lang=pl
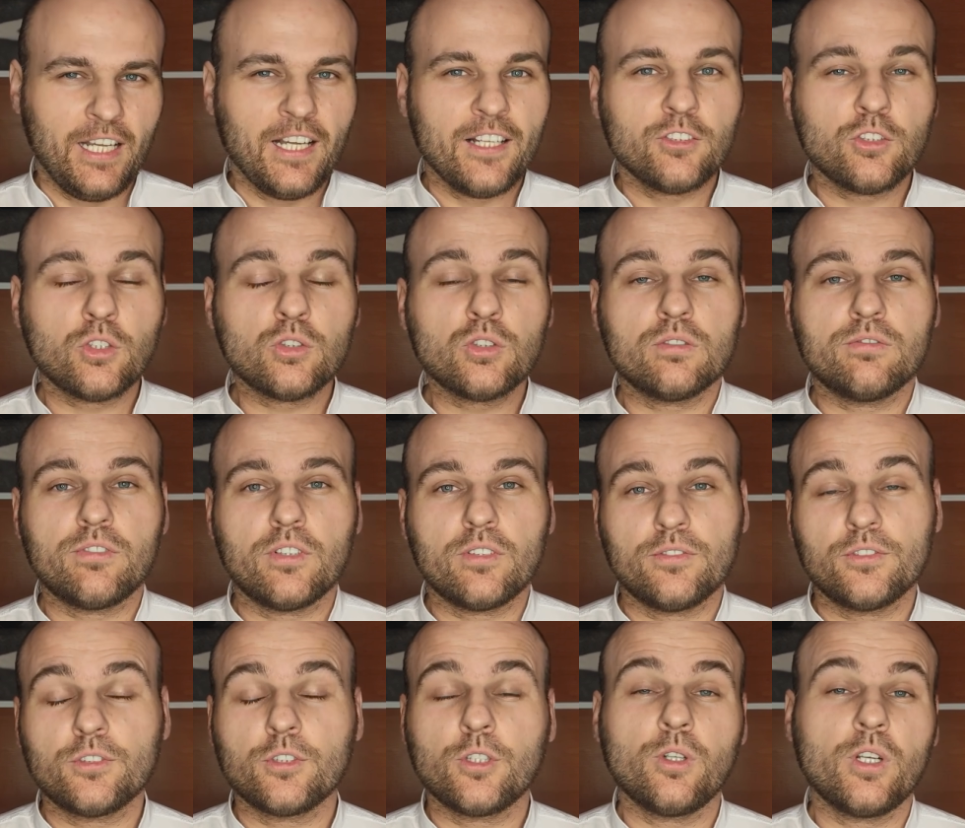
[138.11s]
Toto
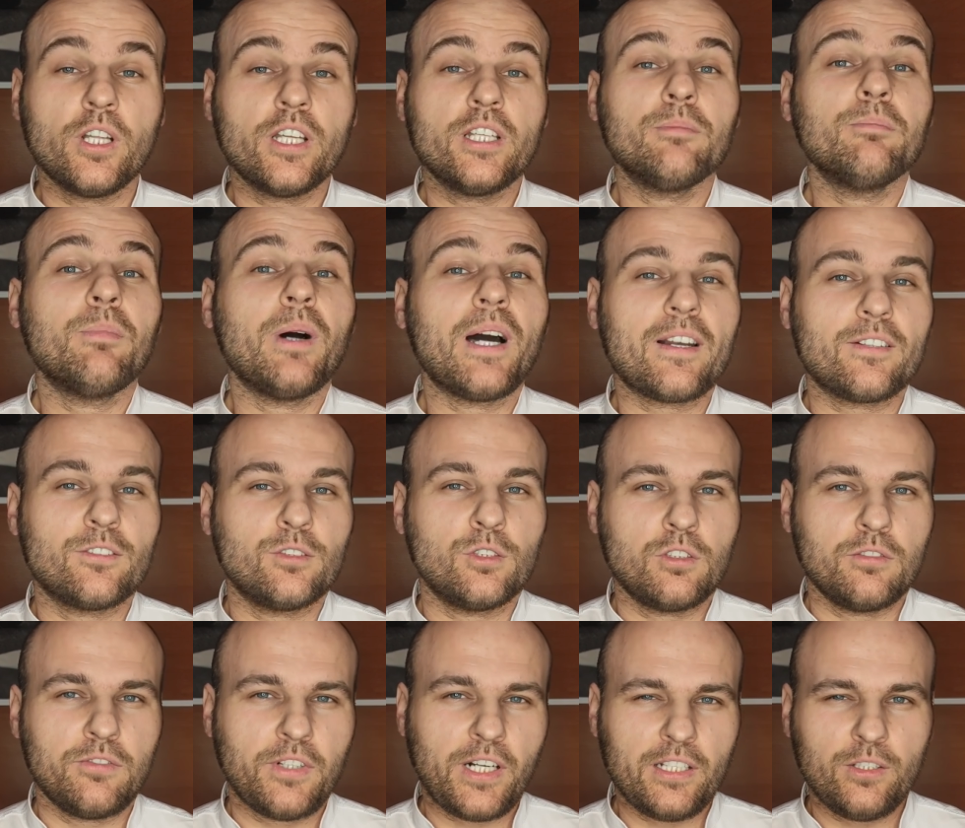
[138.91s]
Wolf z kolei bardzo
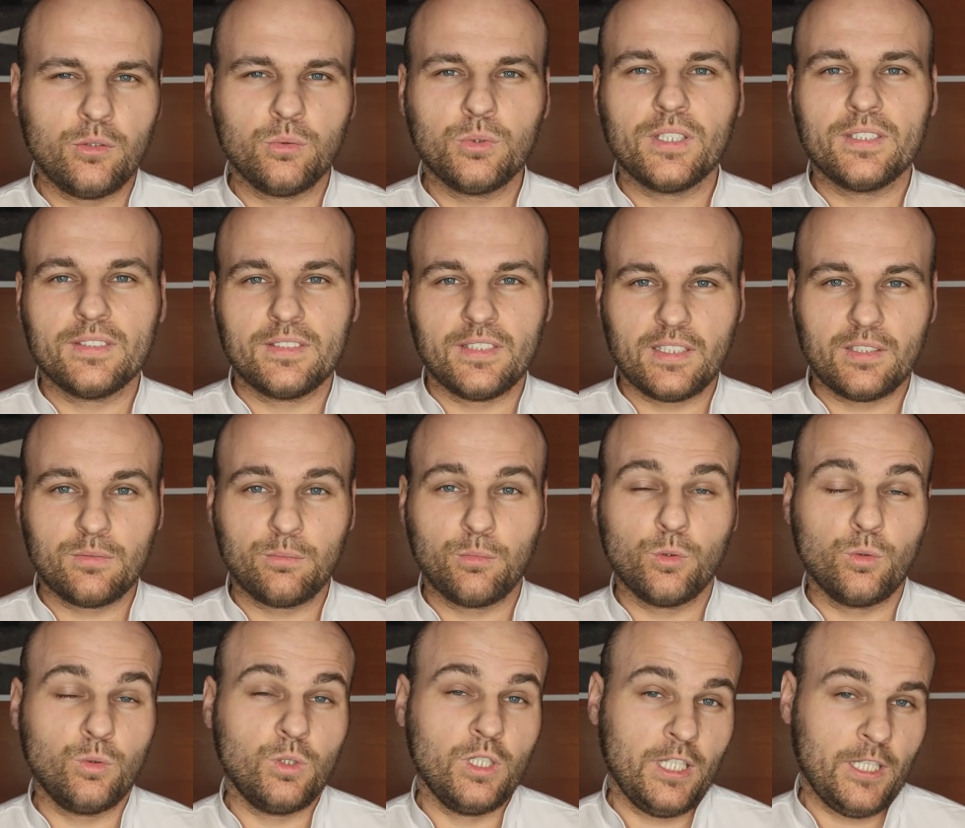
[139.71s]
chwalił ten
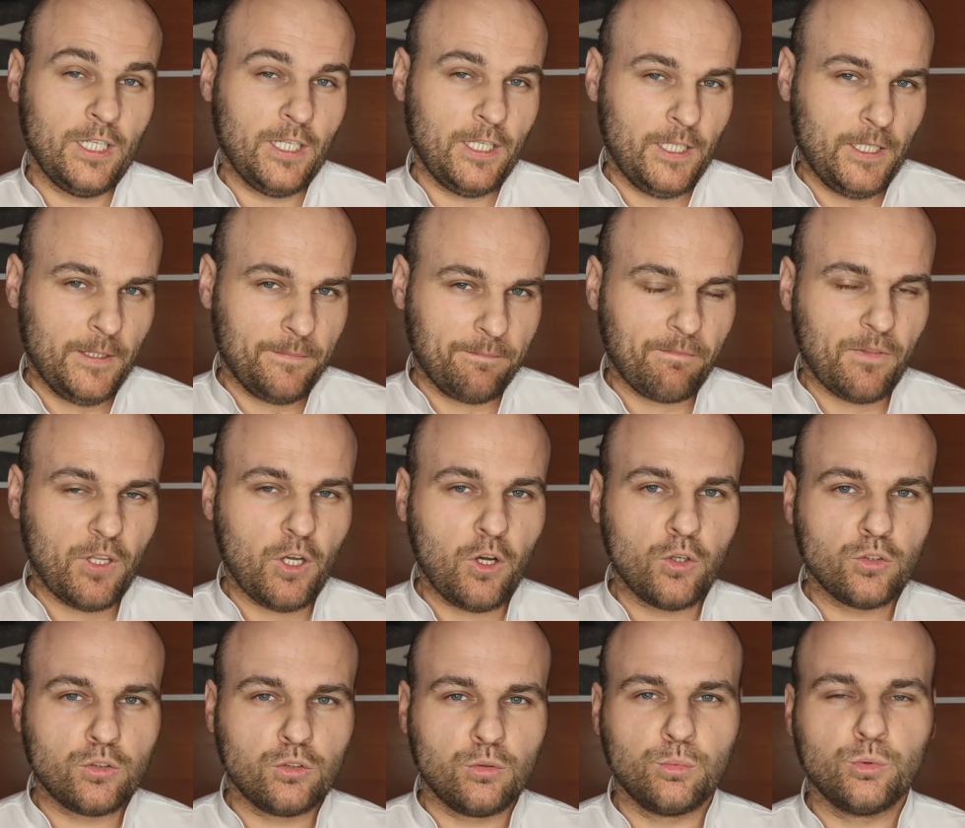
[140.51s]
zespół
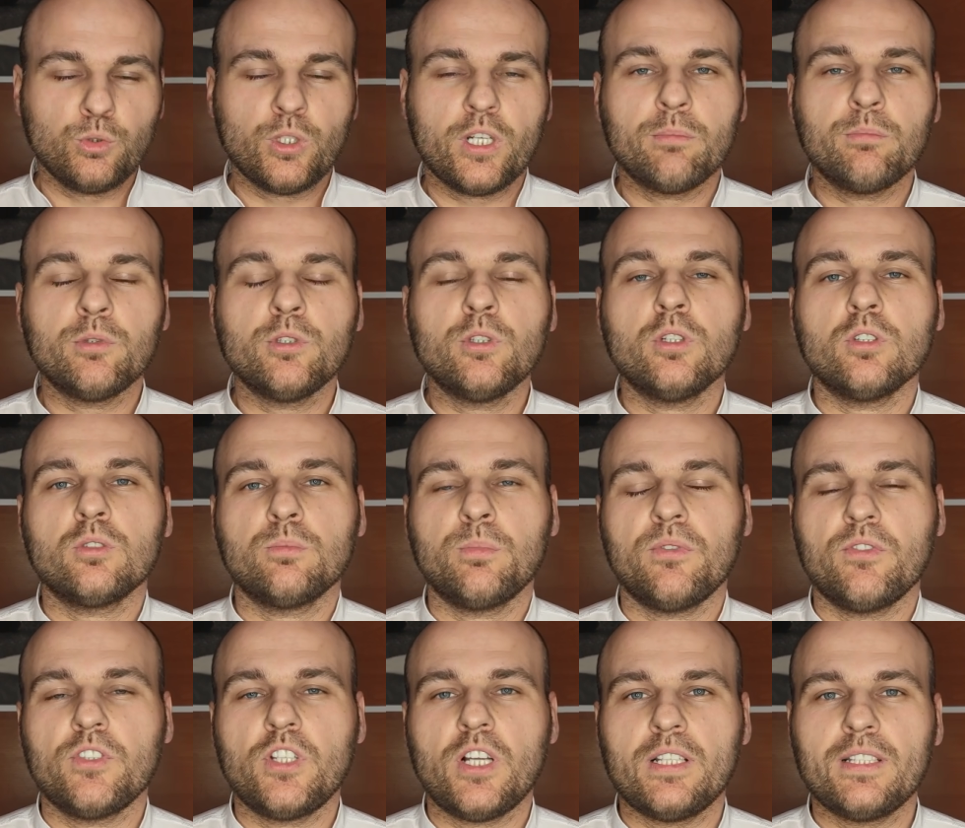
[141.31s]
osób, które były
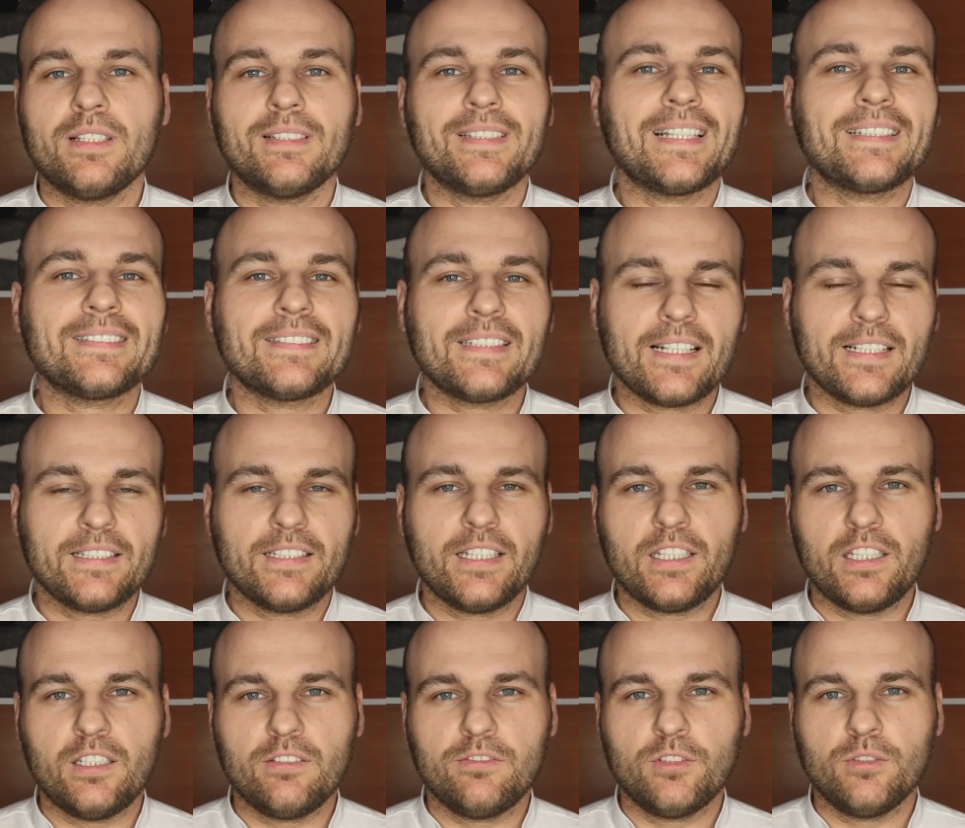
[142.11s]
odpowiedzialne za
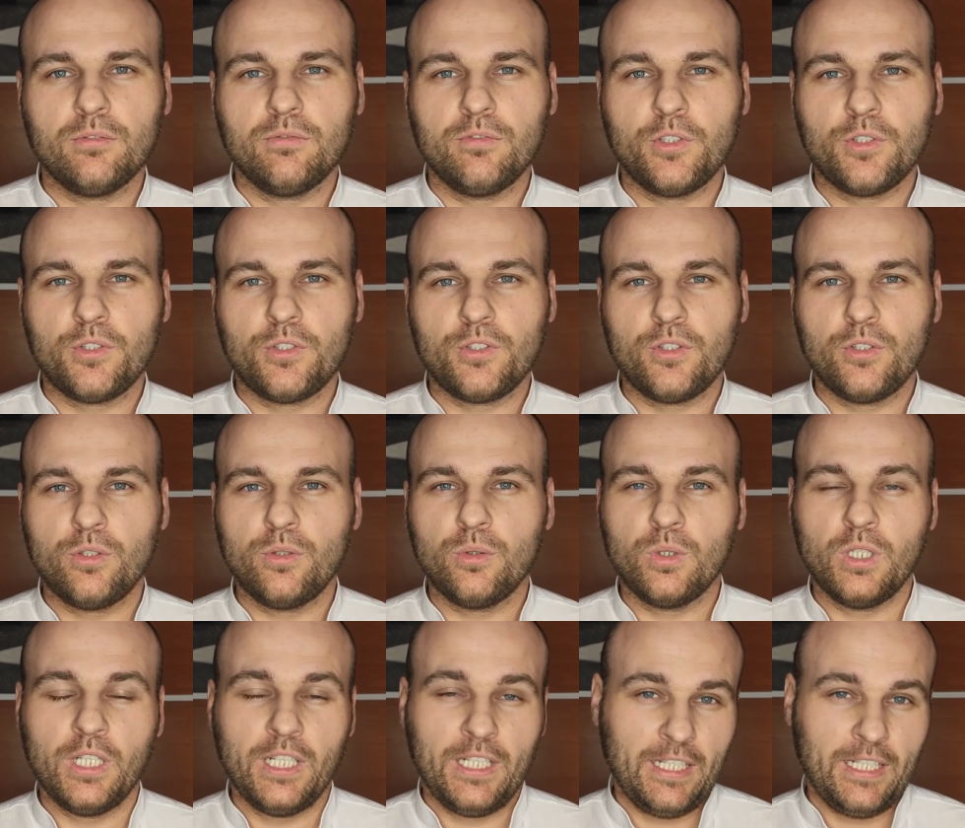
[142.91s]
strategię w tym
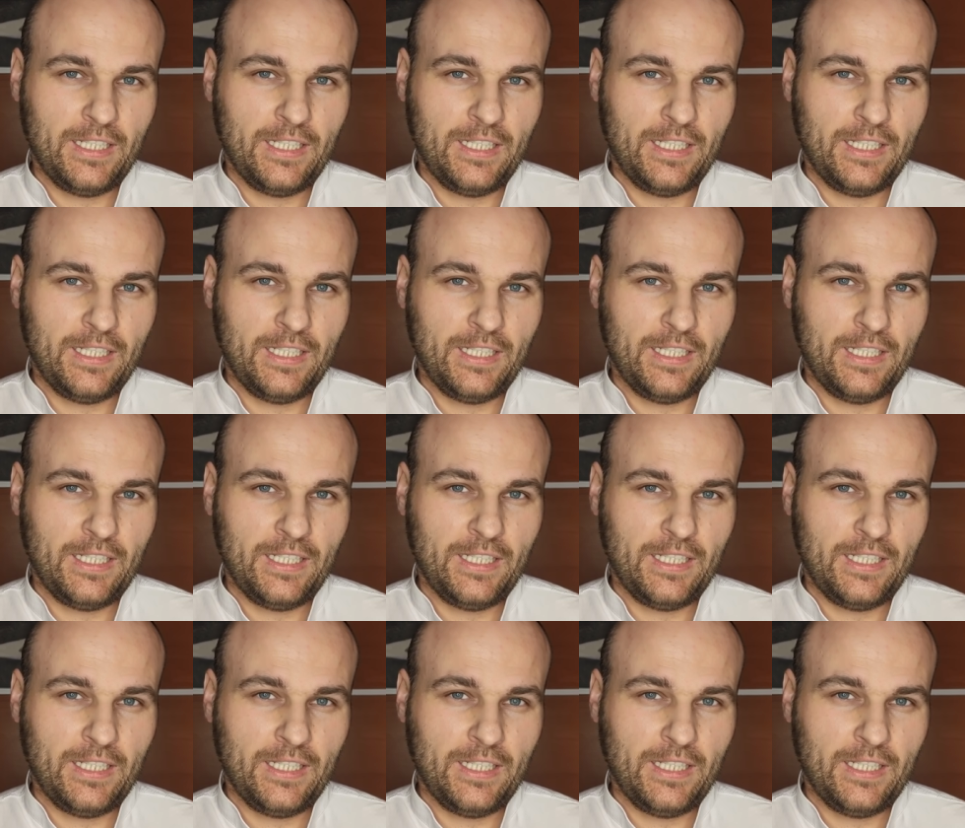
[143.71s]
wyścigu,